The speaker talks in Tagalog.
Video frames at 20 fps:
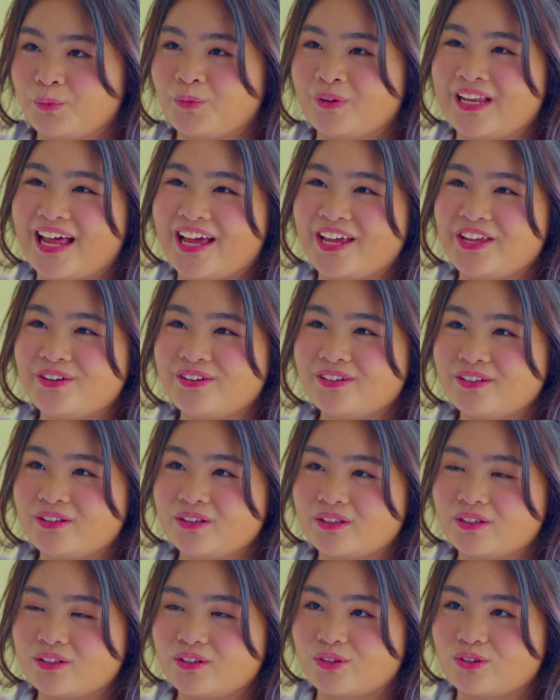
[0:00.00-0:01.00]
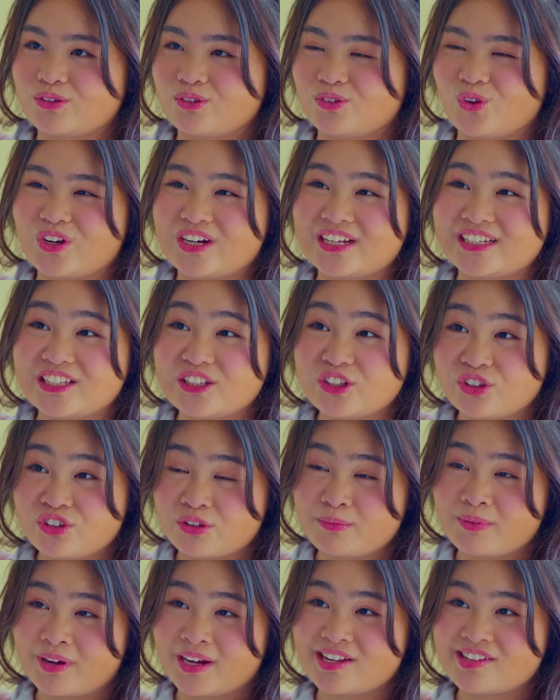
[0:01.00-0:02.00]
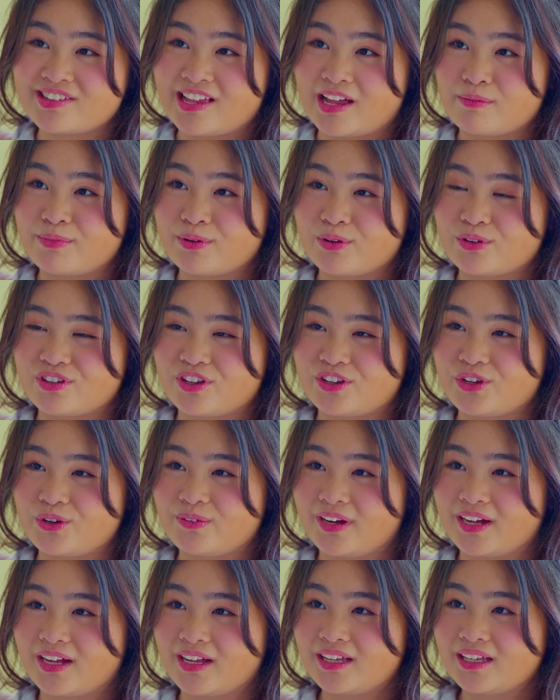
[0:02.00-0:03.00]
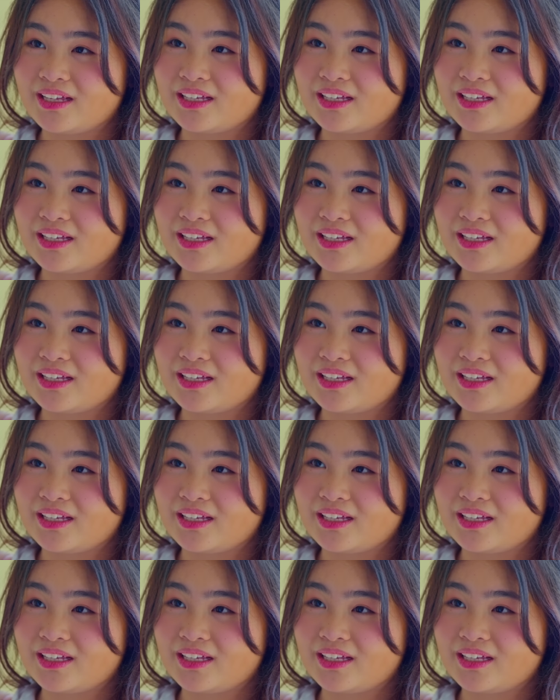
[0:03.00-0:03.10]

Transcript: Wala yun. Sorry din din sa mga nasabi ko sa'yo ah.